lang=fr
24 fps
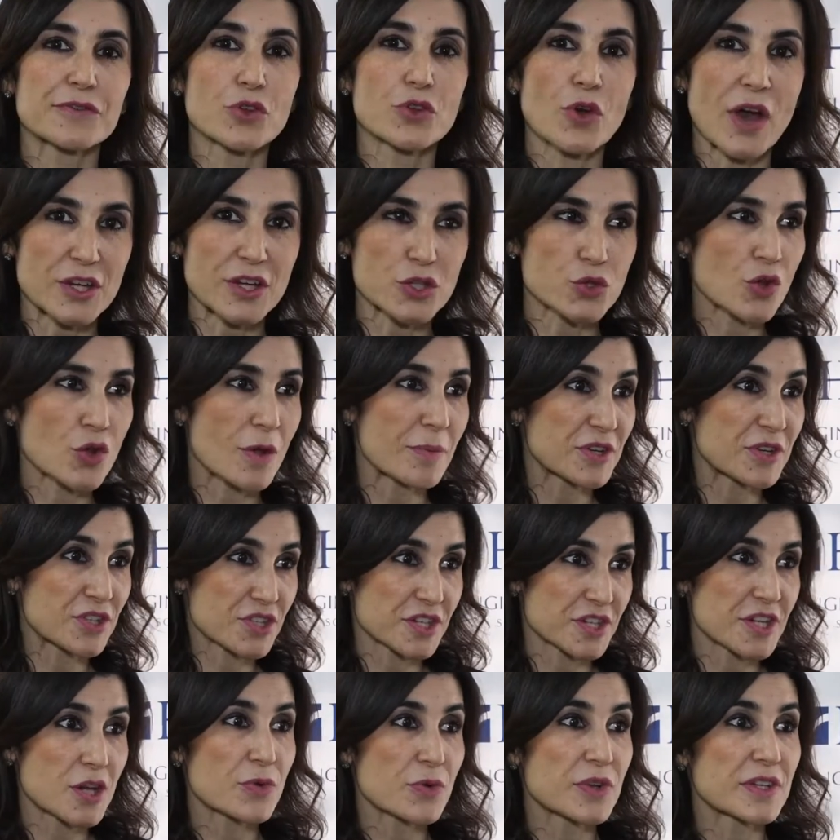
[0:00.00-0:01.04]
de HUM
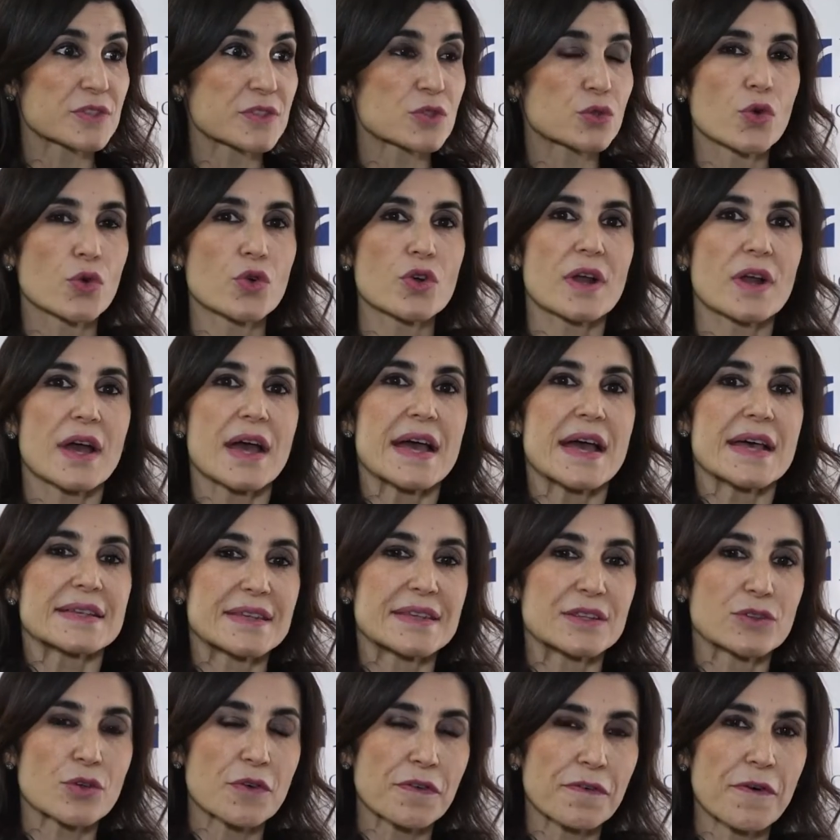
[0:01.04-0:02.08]
Engineering School,
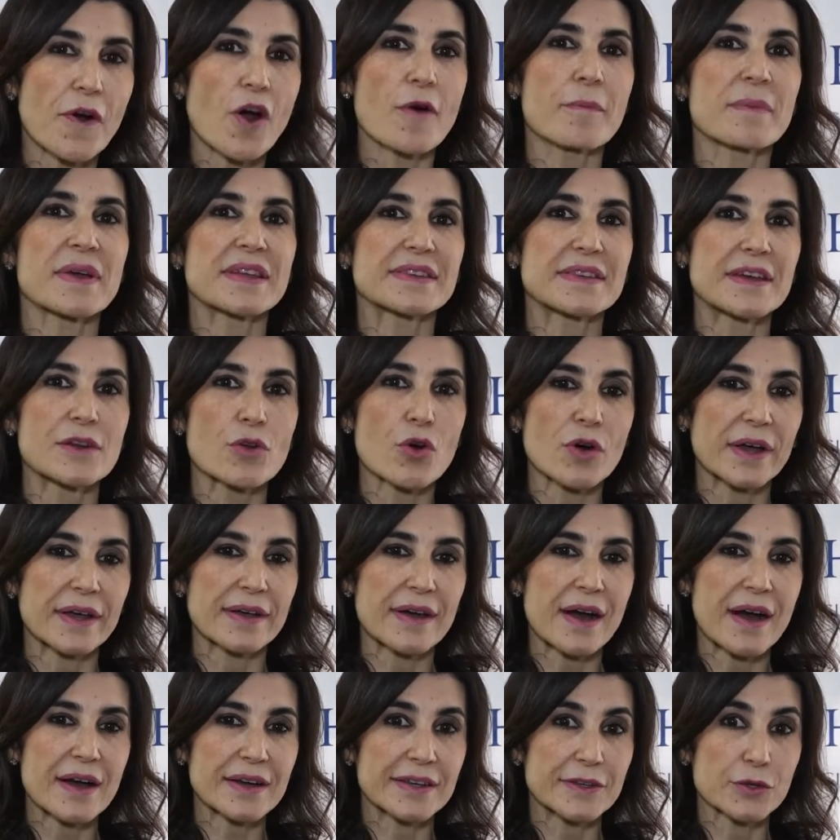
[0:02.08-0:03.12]
c'est de former des
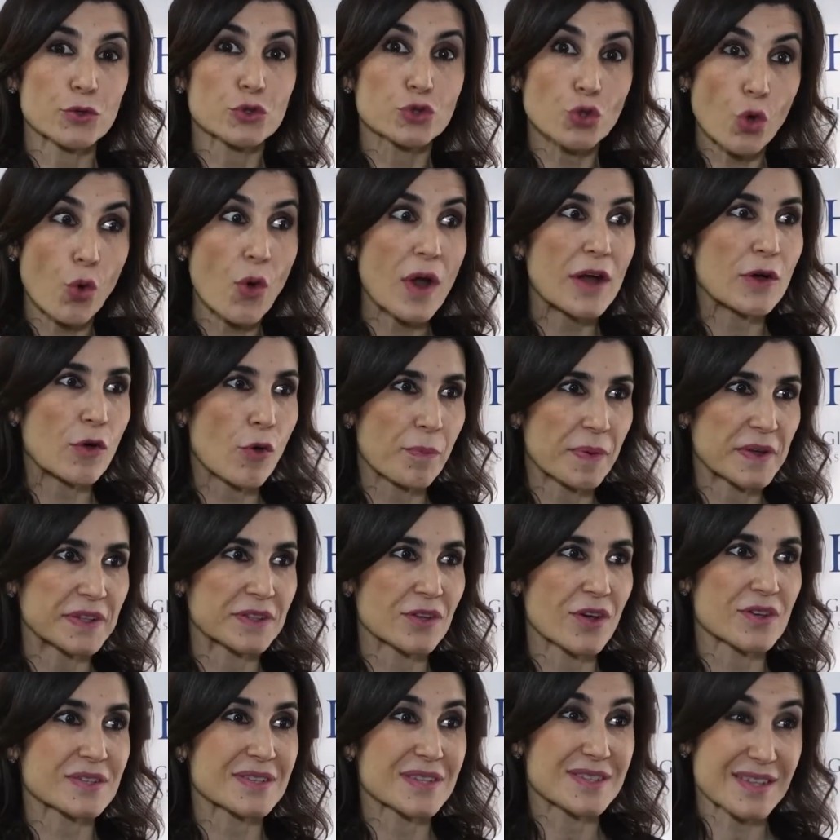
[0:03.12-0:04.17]
lauréats qui ont trois
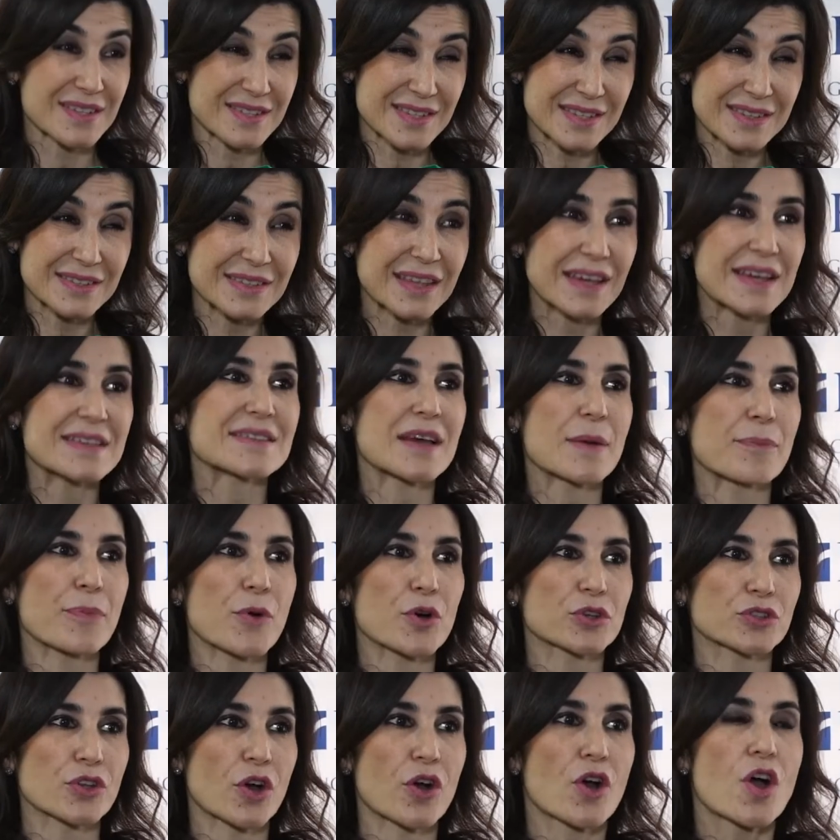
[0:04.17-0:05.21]
compétences. Et ça, c'est très
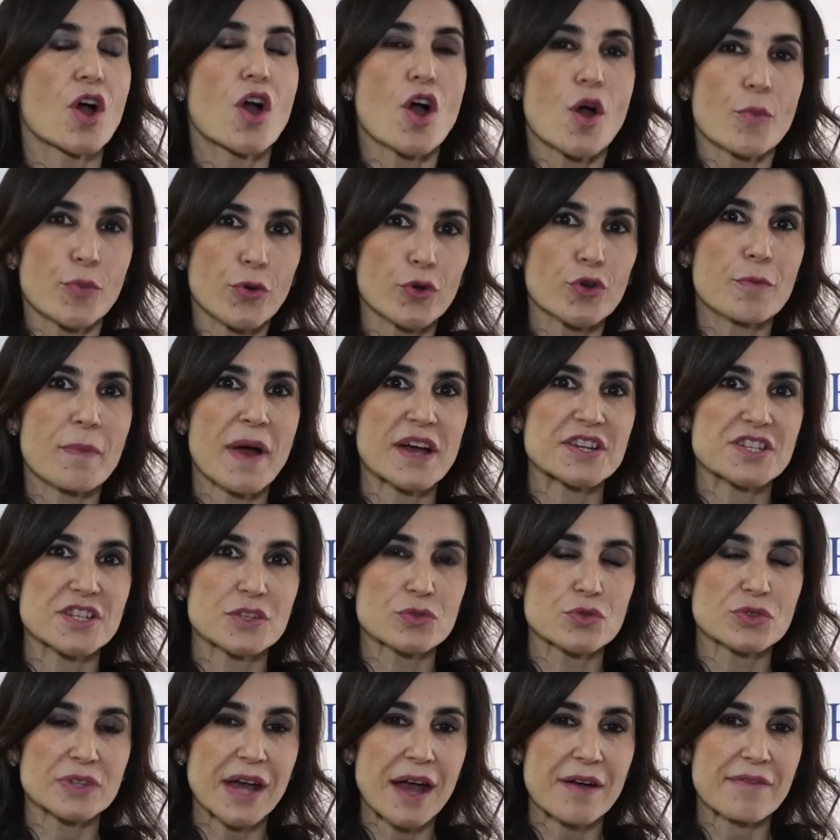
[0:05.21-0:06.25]
important pour le marché
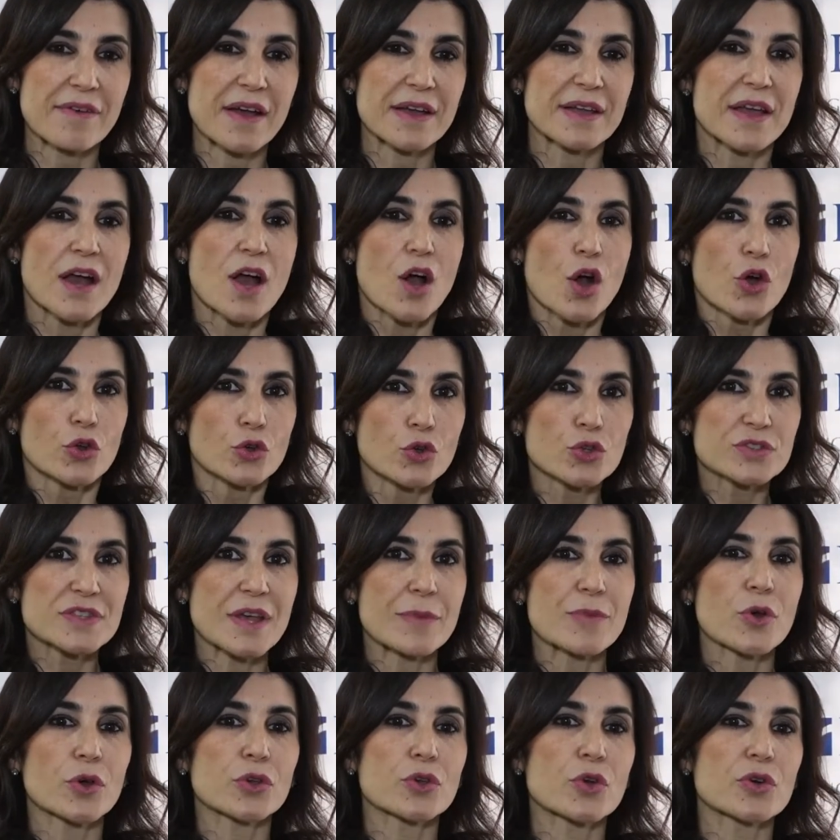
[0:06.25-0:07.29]
du travail. Nous
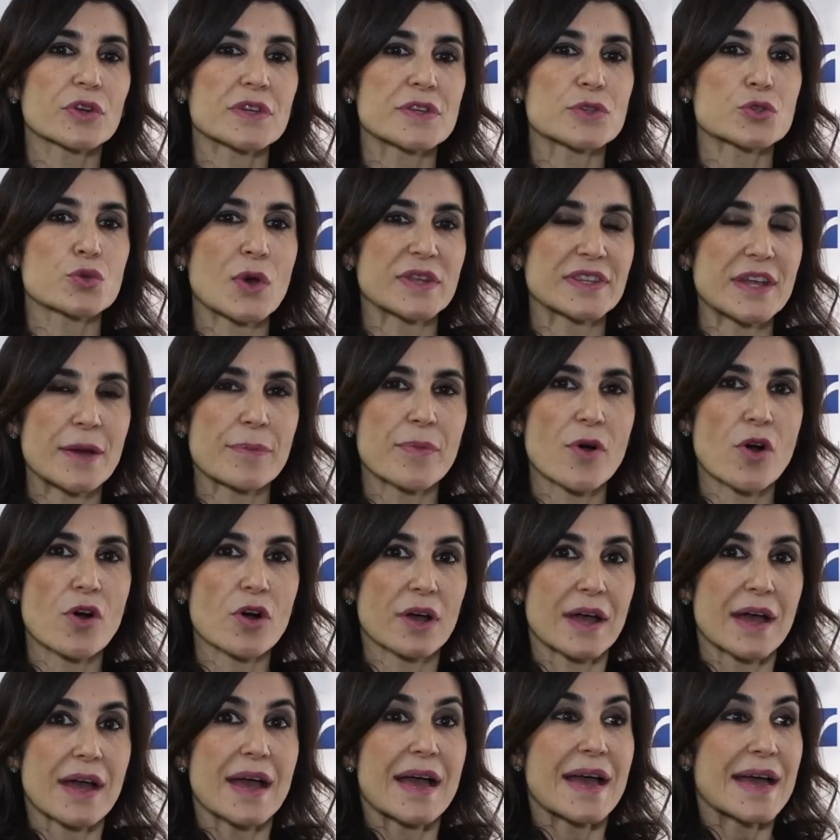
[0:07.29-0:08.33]
aimerions qu'ils soient d'abord
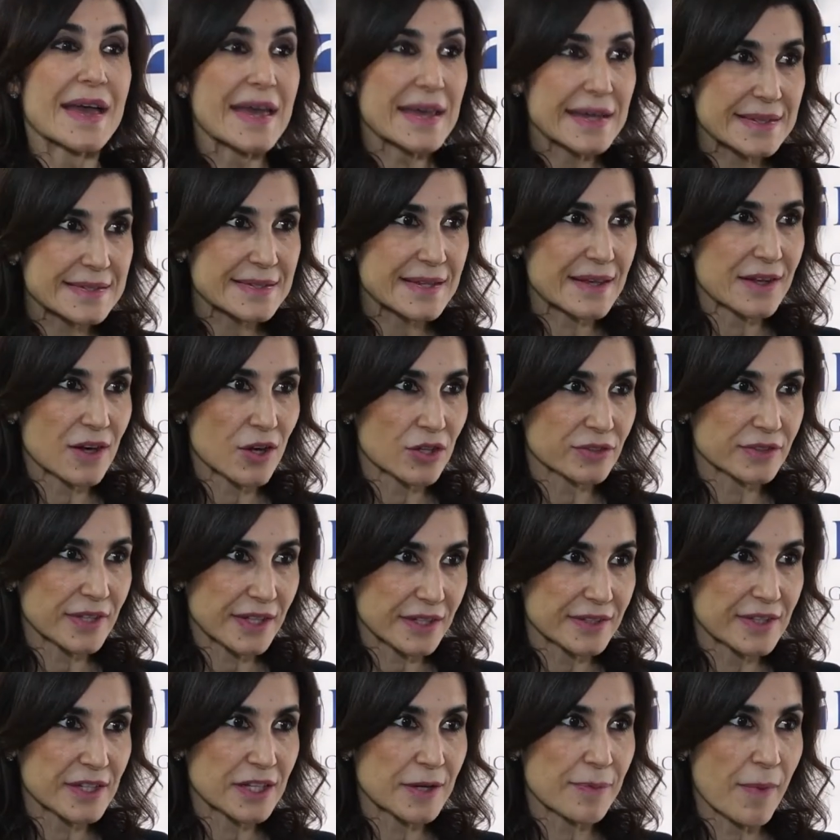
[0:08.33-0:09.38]
excellents
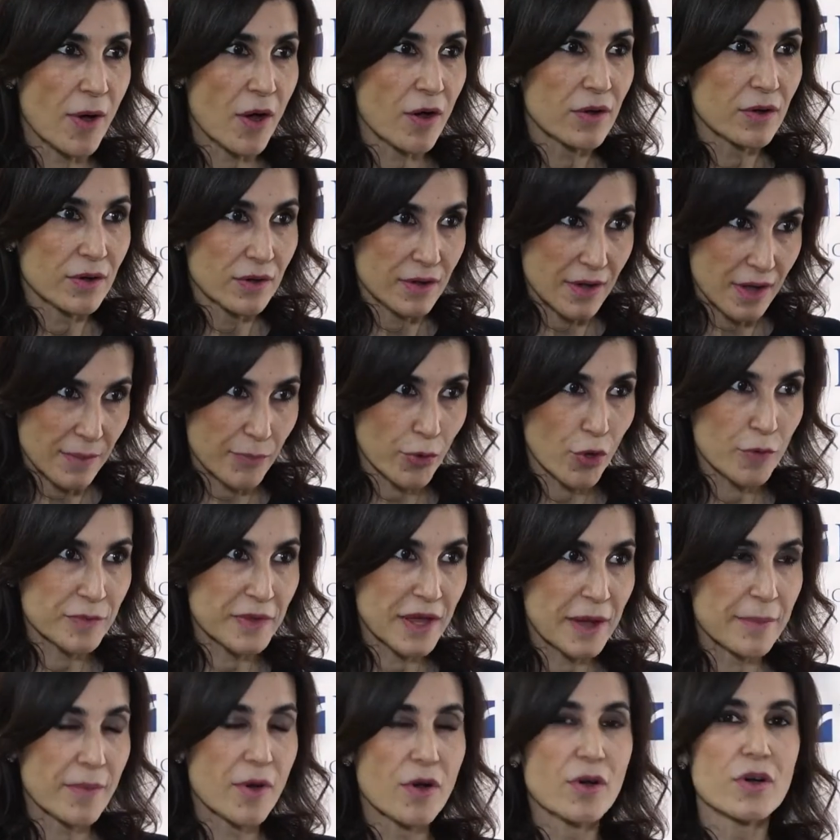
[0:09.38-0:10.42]
techniquement,
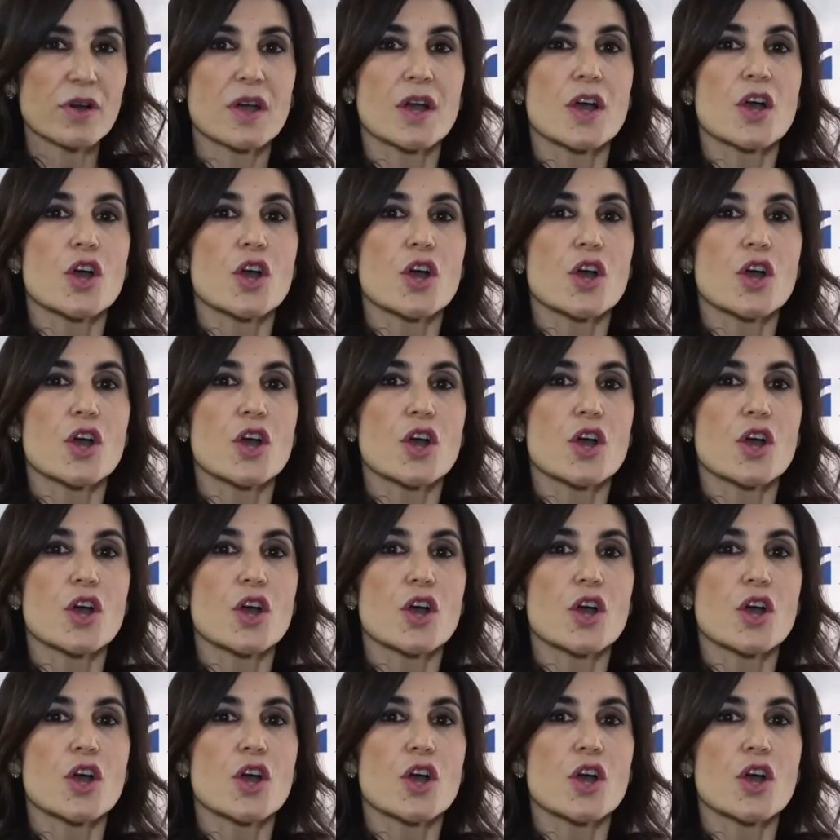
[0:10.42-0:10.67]
premièrement.